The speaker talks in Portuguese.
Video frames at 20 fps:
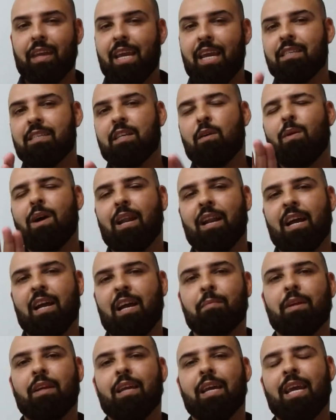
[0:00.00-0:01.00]
Esse é o
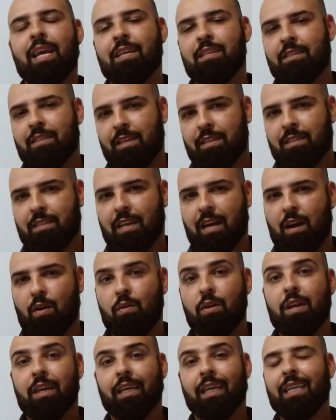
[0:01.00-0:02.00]
alarme
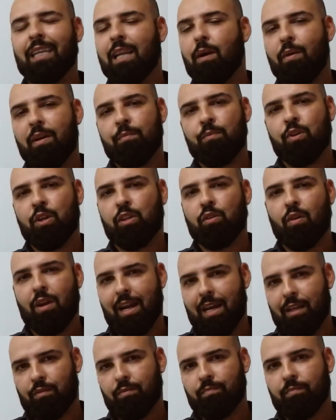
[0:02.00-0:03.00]
residencial que não é
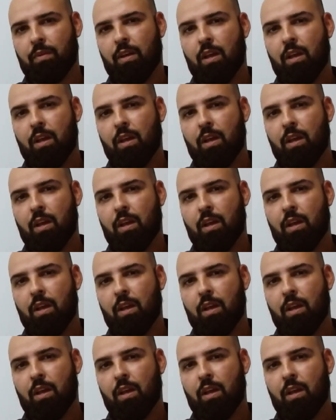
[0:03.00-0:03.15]
monitorado.